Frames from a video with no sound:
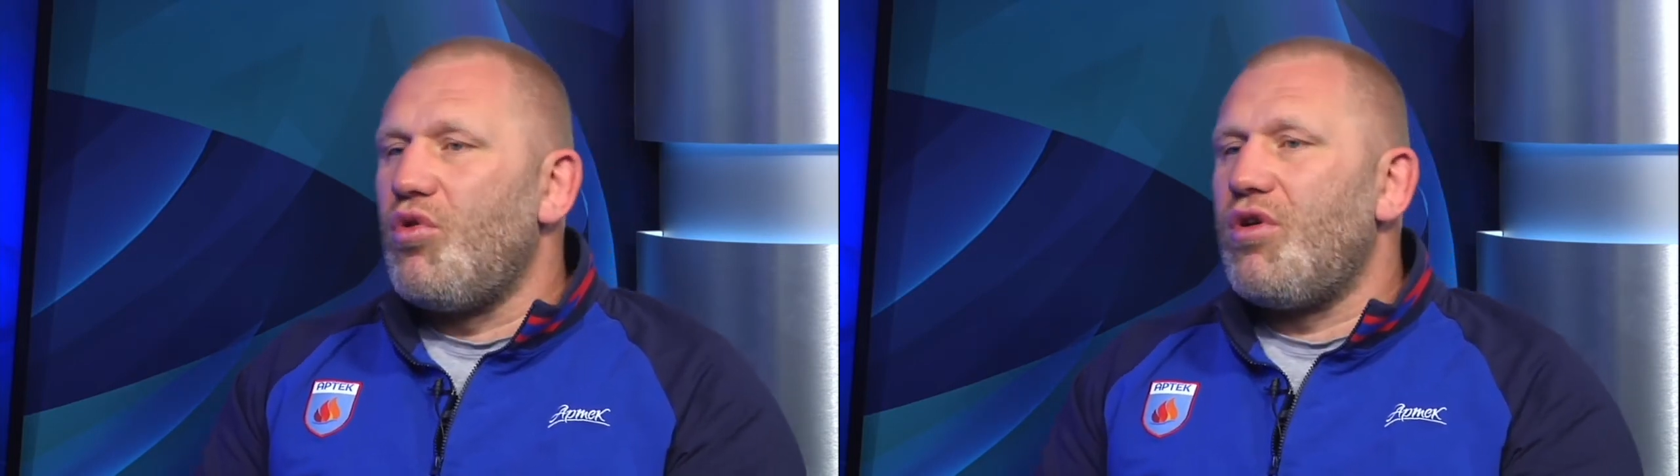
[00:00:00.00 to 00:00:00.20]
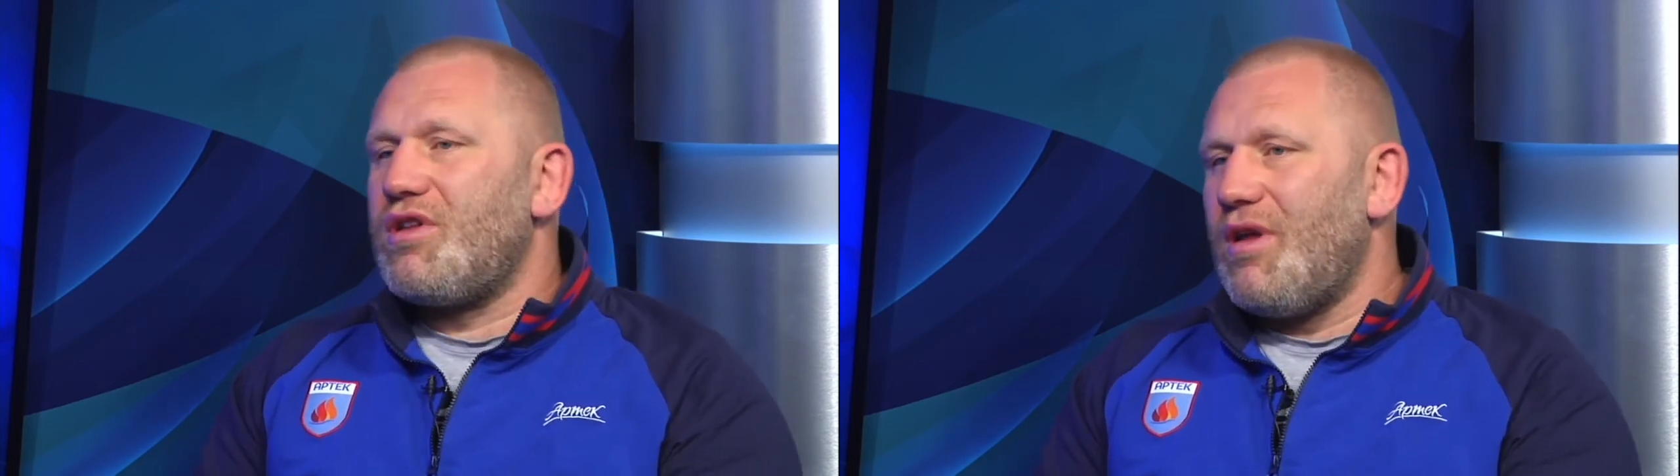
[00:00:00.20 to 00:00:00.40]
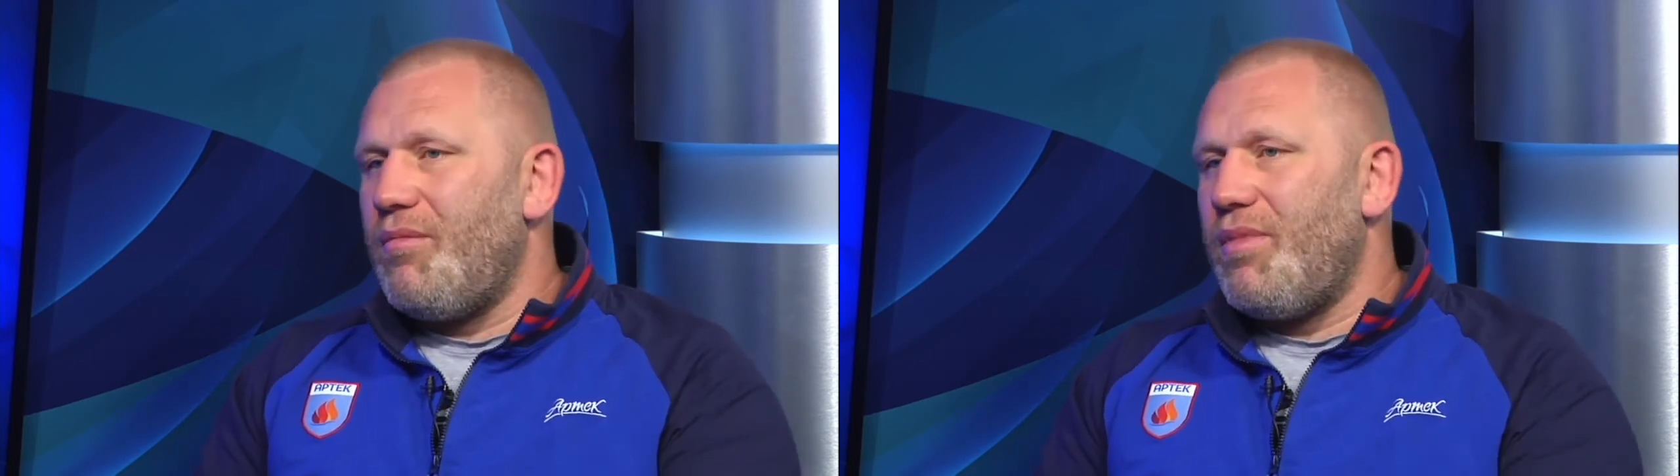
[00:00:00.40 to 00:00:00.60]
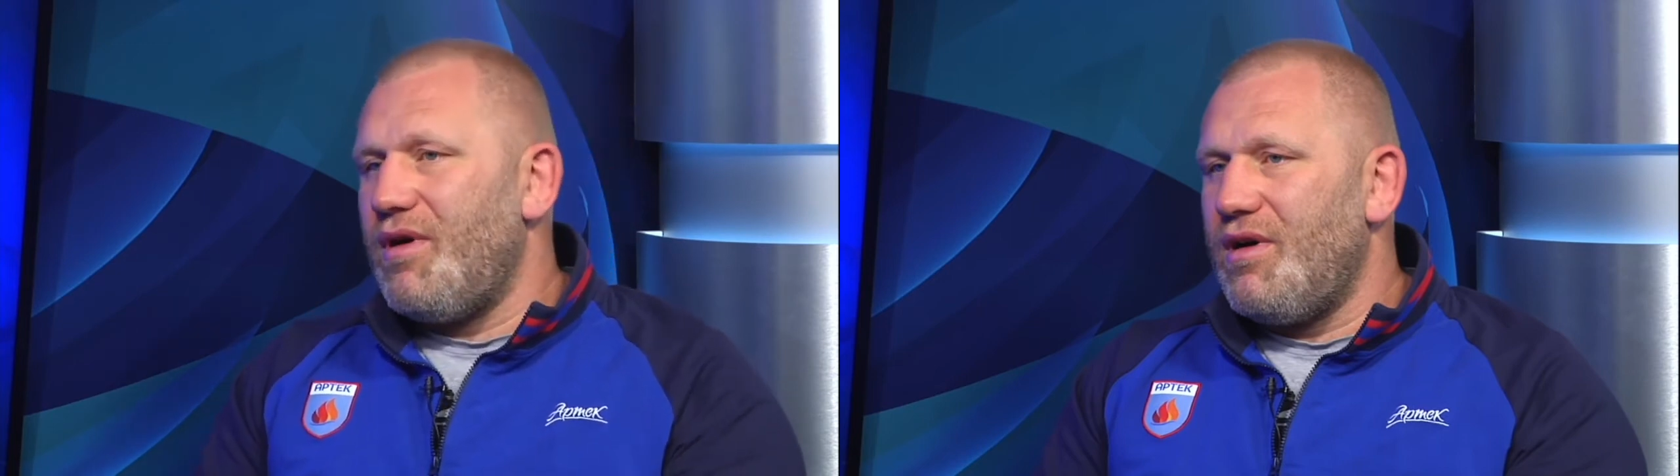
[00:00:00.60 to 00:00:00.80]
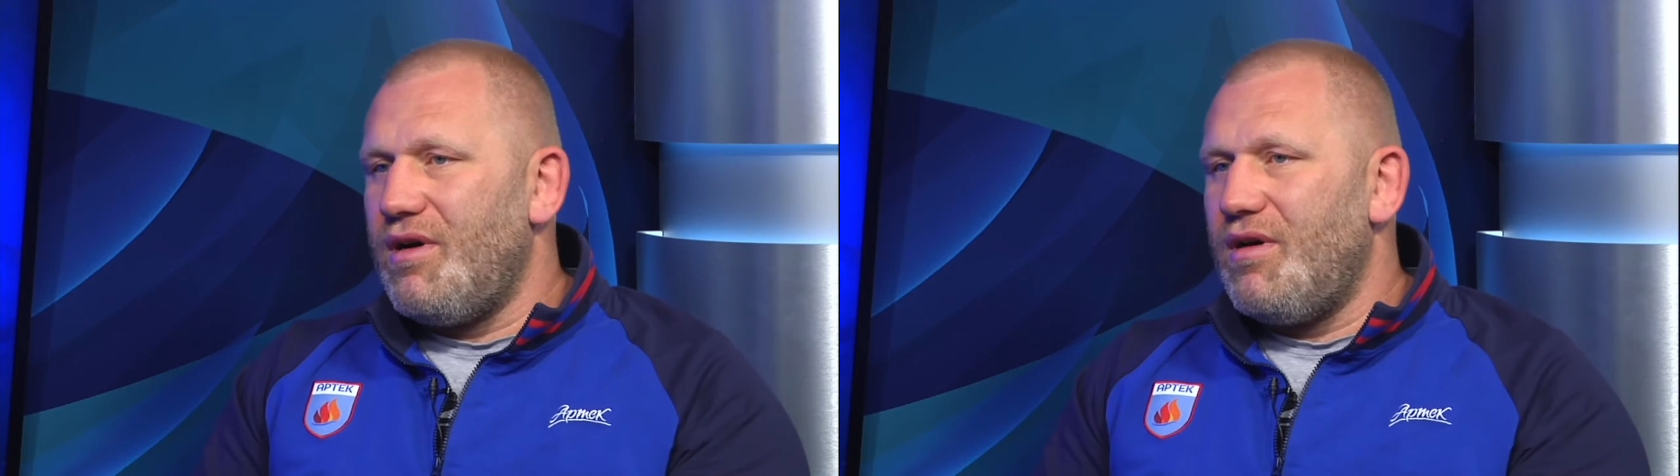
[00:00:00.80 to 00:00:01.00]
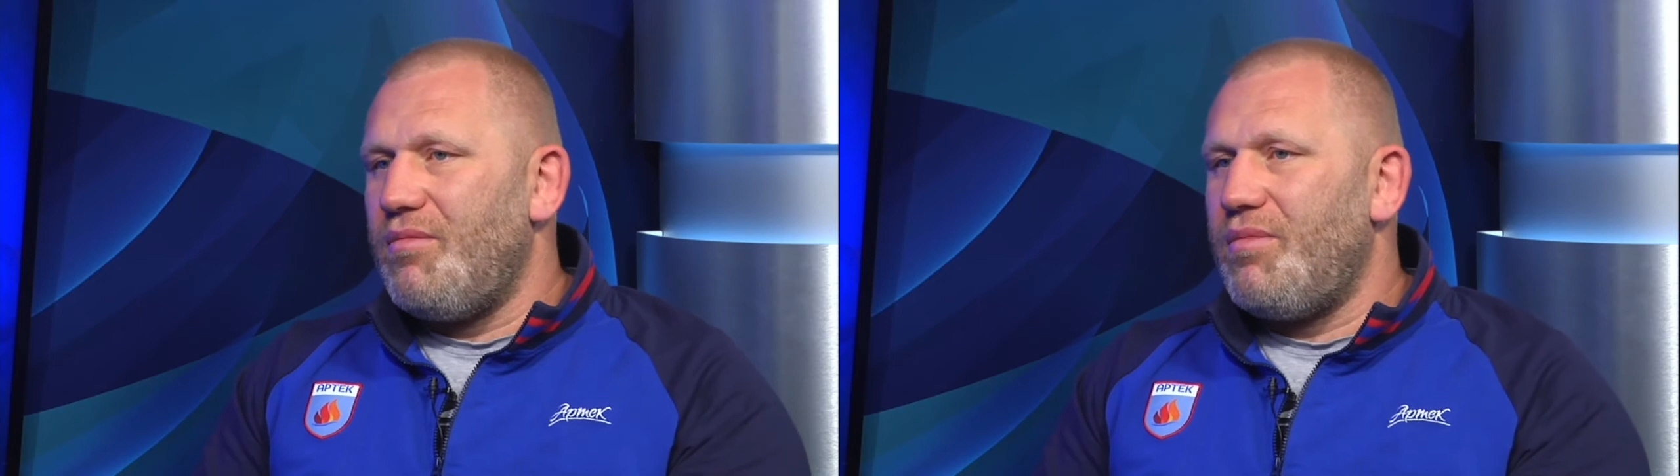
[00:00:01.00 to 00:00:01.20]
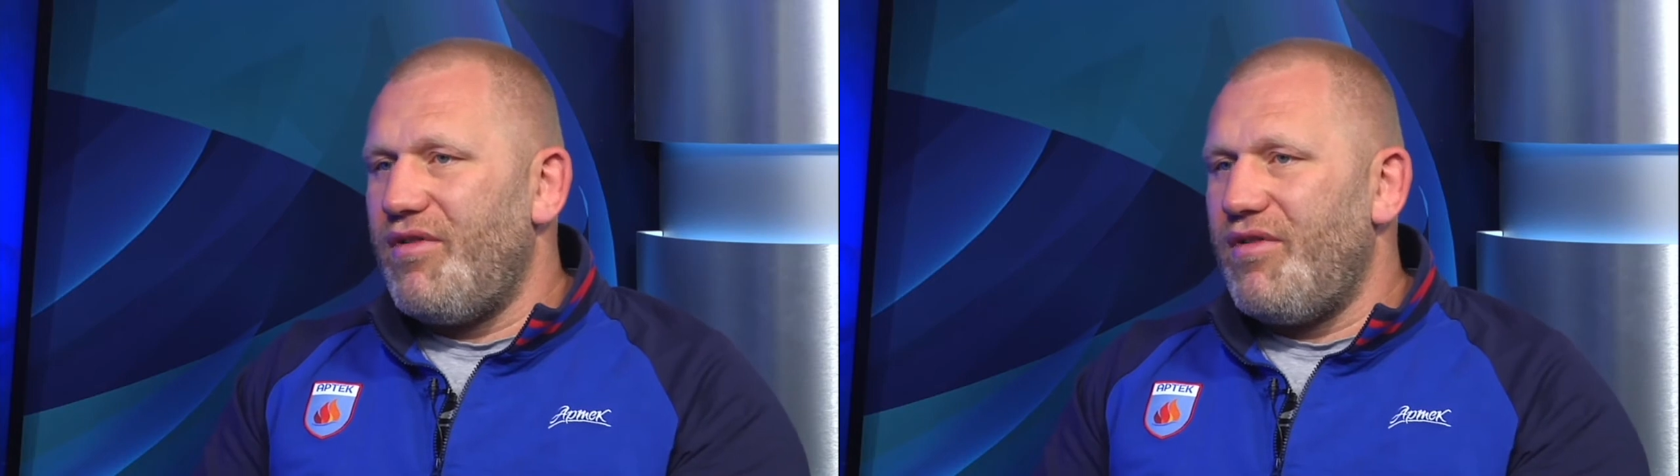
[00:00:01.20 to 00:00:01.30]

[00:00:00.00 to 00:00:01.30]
40 там по